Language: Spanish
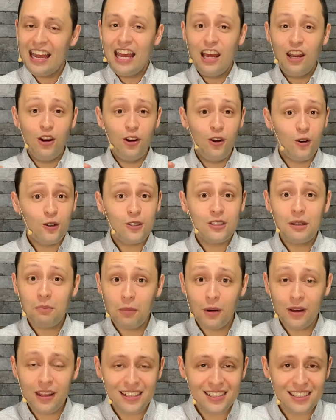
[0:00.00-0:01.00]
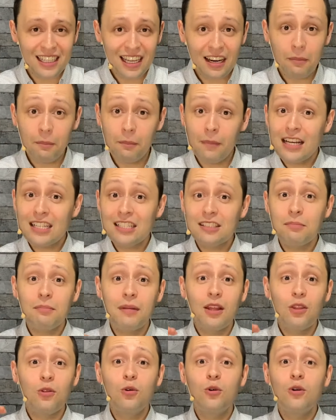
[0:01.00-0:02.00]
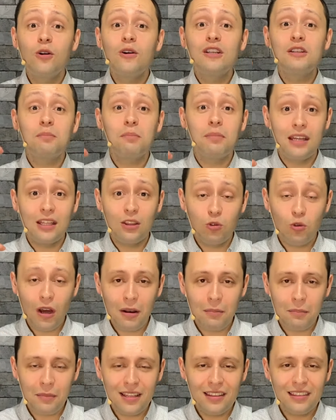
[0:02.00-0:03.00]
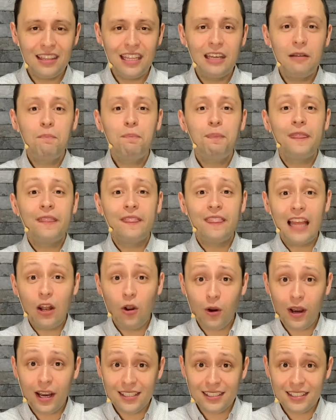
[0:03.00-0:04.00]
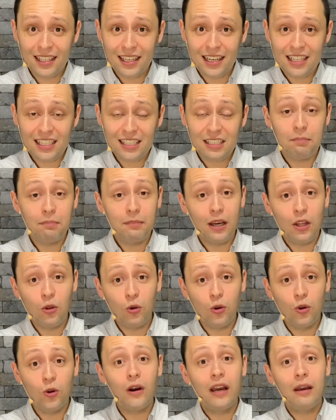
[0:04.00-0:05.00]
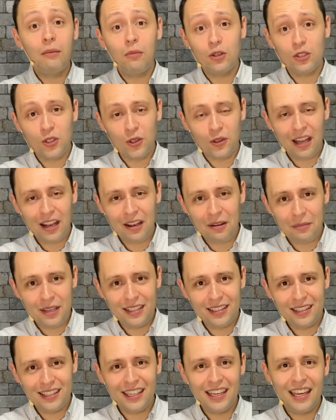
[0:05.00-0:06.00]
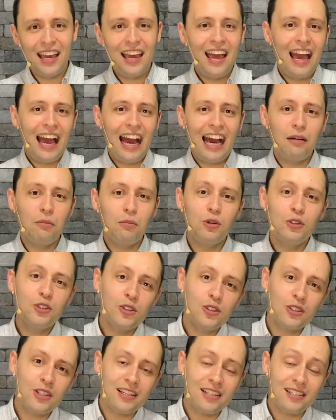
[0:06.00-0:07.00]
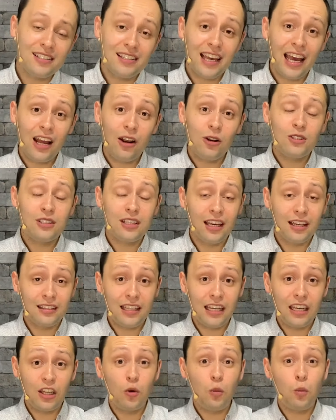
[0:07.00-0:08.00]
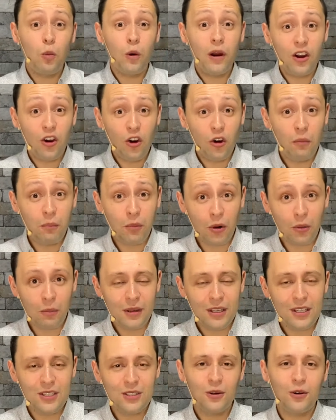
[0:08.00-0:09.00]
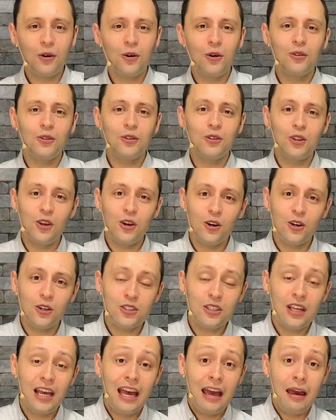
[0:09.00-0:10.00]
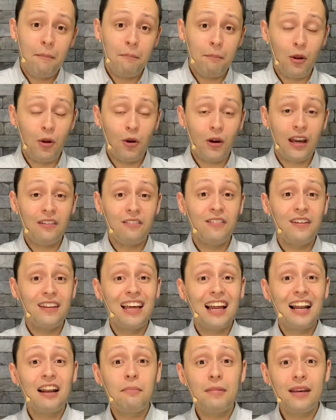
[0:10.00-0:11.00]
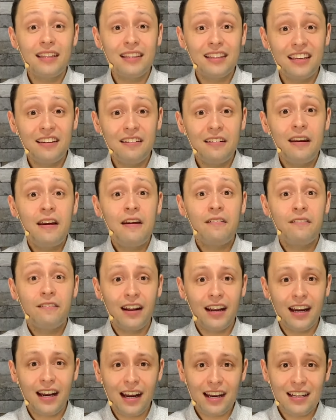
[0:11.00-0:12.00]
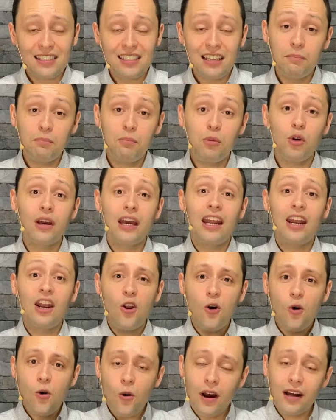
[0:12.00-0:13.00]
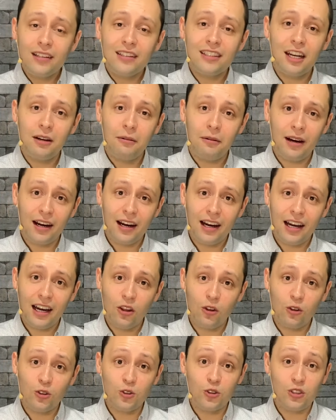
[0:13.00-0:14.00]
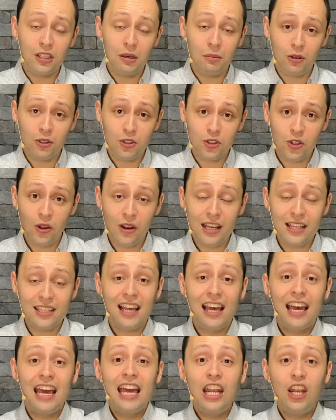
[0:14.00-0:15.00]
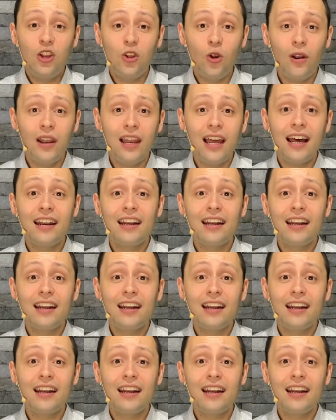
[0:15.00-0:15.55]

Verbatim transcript: No se puede ser más maduro espiritualmente de lo que se es maduro emocionalmente. Hay muchos cristianos que han tenido un buen compromiso con Dios, pero que finalmente fracasan porque no han trabajado sus emociones, no le han